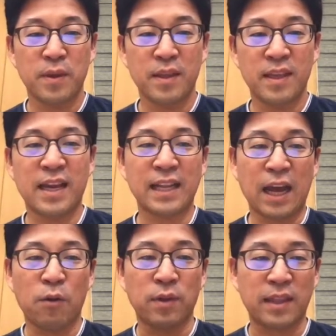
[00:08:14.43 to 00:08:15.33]
2가
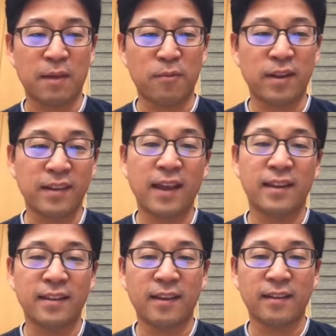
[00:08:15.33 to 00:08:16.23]
나오기 때문에 사인
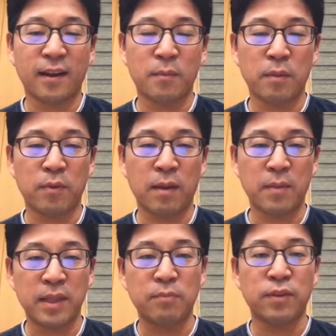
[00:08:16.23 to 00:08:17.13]
2세이타를
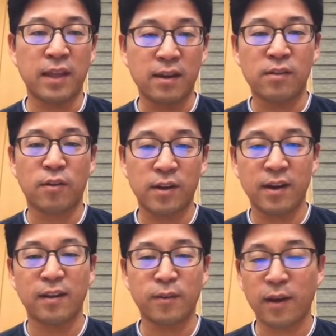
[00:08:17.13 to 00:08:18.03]
미분하면 2분의 1을
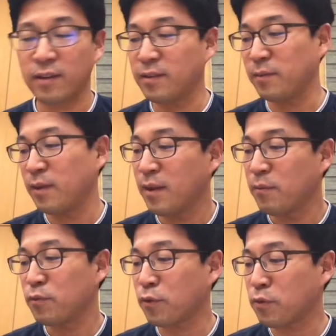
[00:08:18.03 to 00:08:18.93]
처리를 해서 하여튼
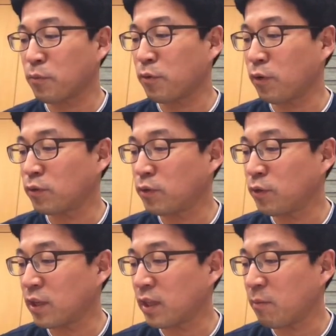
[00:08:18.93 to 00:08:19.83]
부정적 분을 얻을 수
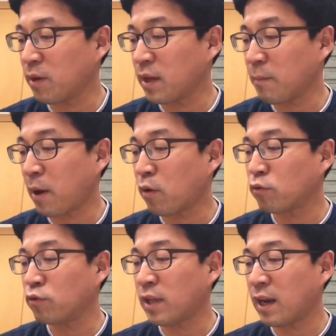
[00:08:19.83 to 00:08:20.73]
있기 때문에 이렇게
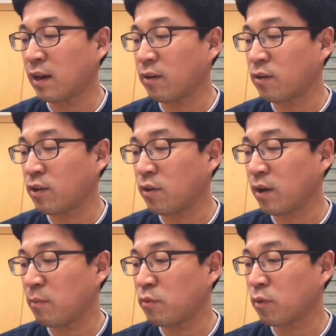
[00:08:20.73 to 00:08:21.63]
바꿔준다라는 걸 기억을
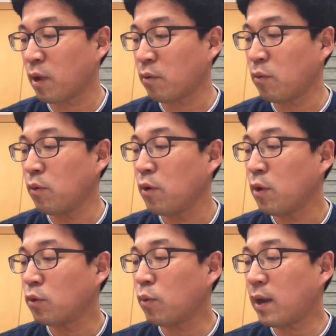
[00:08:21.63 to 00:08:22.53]
하면 좋겠고
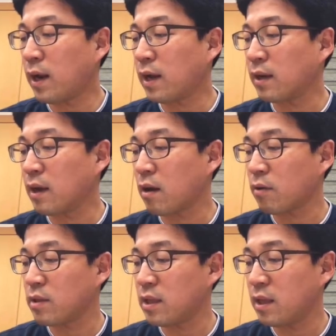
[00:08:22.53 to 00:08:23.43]
또 하나 가능한
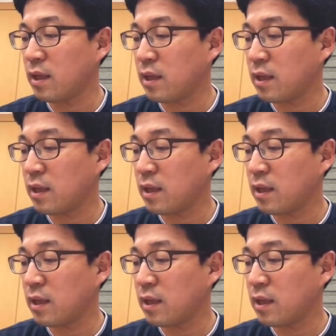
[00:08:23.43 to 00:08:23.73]
것이